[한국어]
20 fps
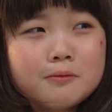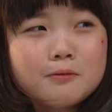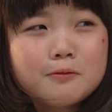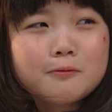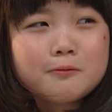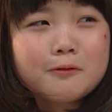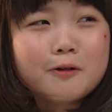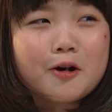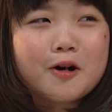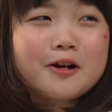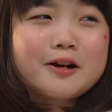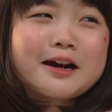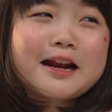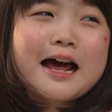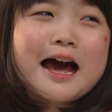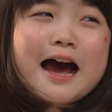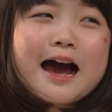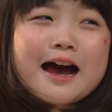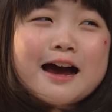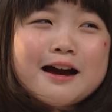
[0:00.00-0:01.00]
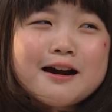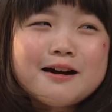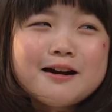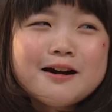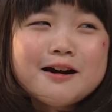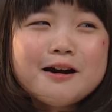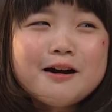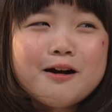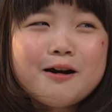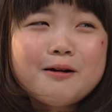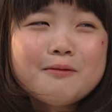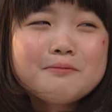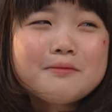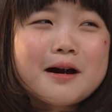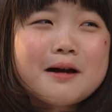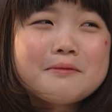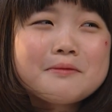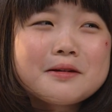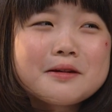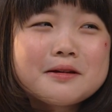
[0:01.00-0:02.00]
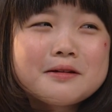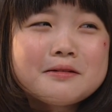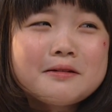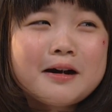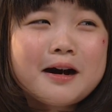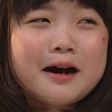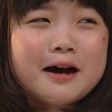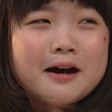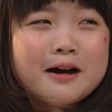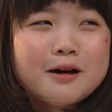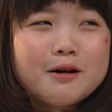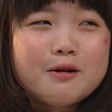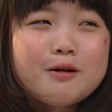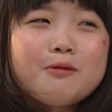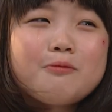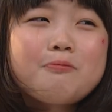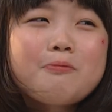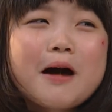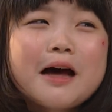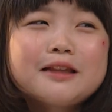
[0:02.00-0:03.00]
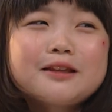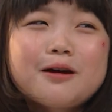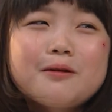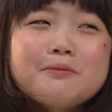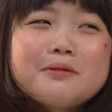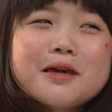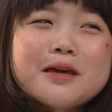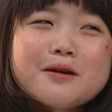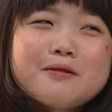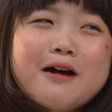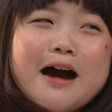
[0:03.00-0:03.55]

몰라! 엄마 미워! 오빠도 미워!